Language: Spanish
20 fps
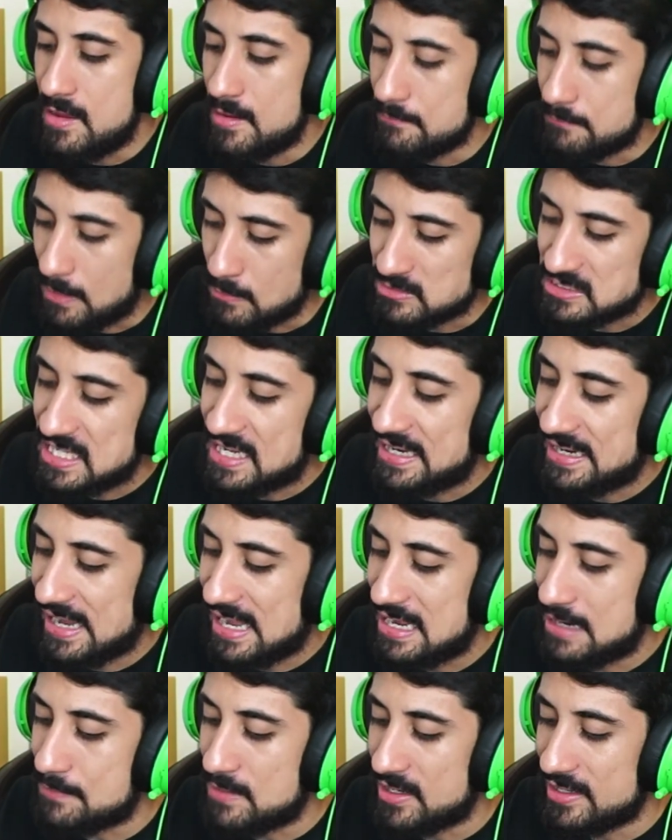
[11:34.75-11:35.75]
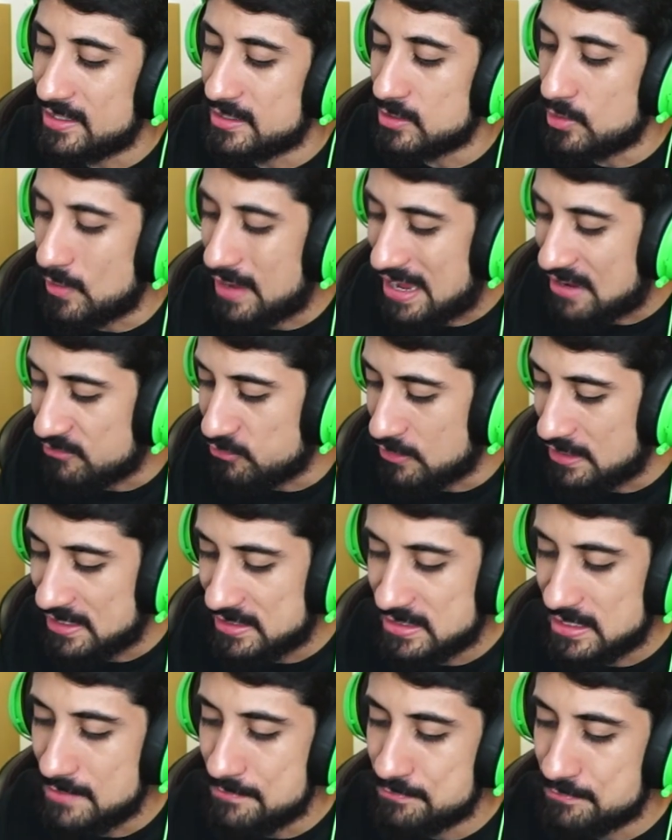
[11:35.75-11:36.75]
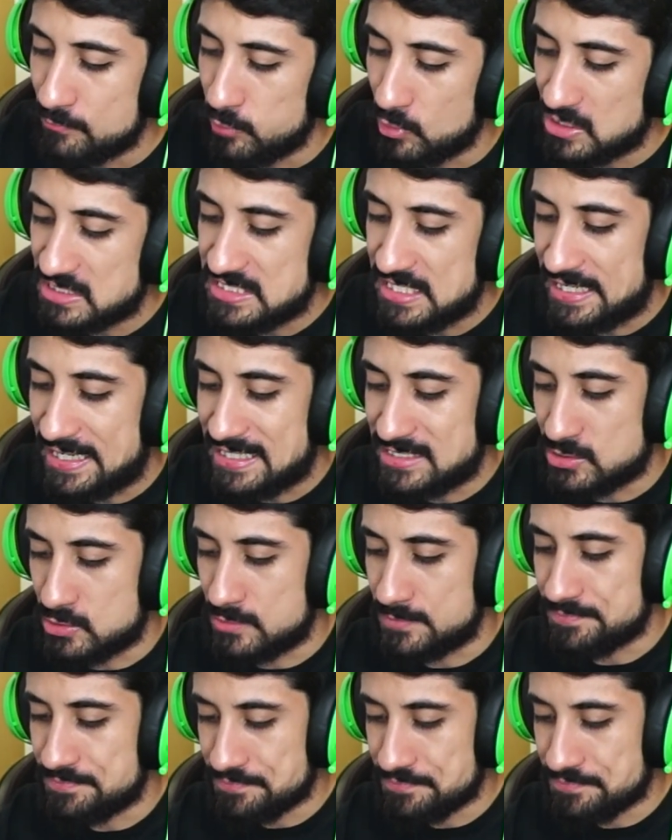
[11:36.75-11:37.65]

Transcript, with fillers: Vamos a dejar el amarillo afuera por si acaso.